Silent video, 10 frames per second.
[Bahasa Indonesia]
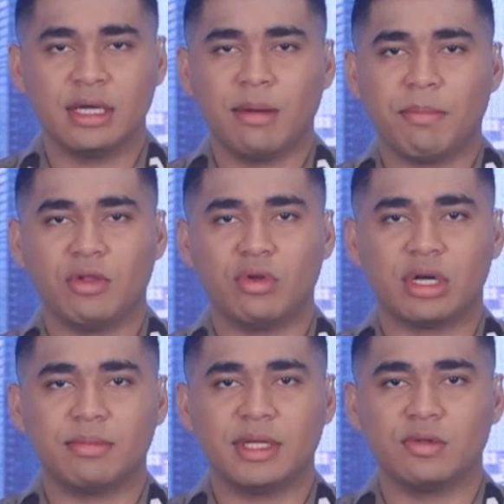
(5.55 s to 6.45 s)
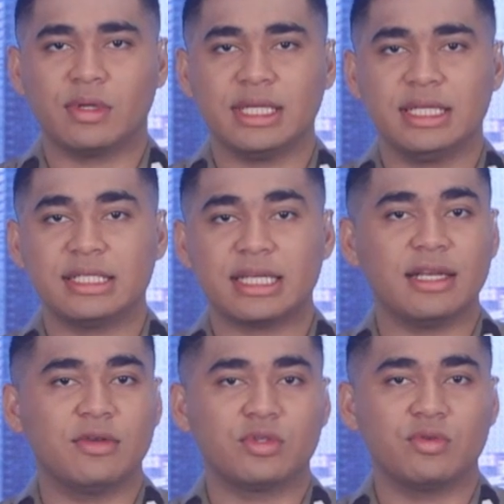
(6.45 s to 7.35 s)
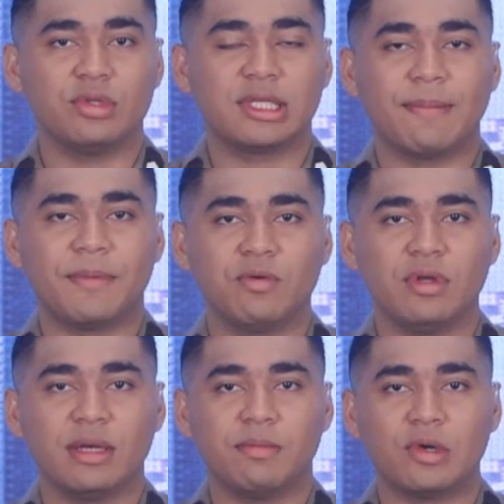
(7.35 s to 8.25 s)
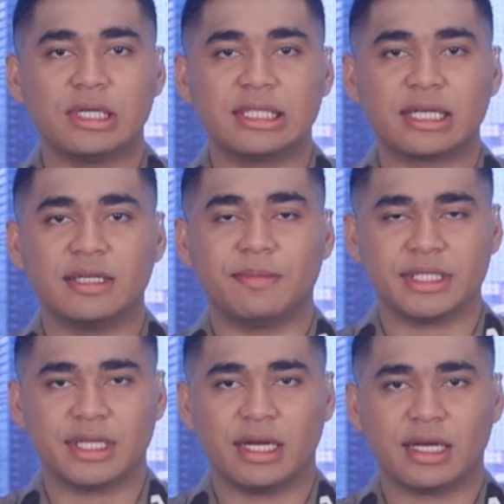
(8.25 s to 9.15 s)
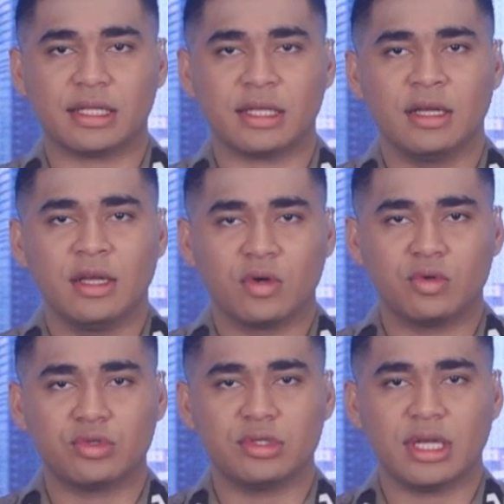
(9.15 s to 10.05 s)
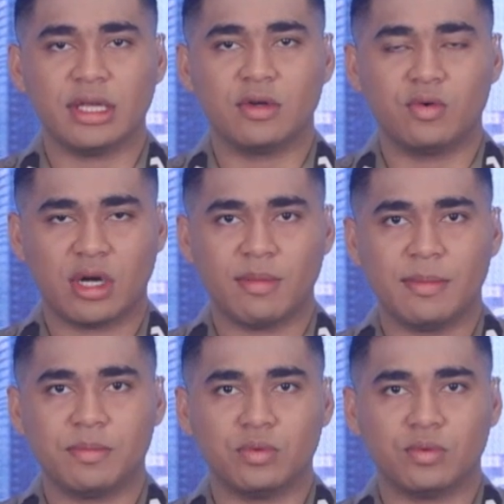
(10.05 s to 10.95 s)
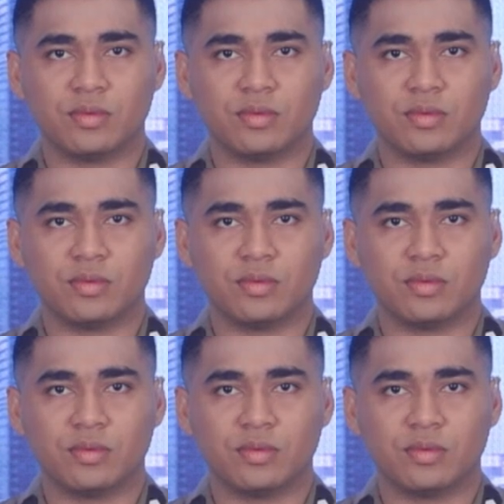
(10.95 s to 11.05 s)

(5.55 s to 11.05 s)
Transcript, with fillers: Penyaluran bantuan ini sekaligus wujud kepedulian Polri terhadap masyarakat, khususnya yang kurang mampu.